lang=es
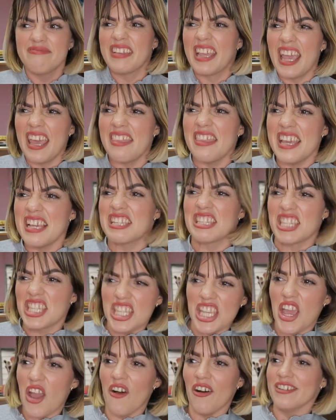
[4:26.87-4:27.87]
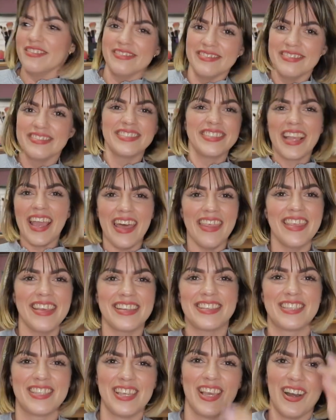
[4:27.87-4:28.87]
¿qué dicción? ¿Qué
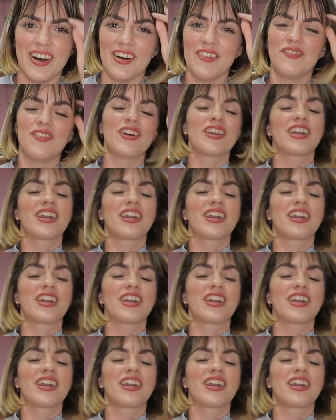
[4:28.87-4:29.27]
dicción?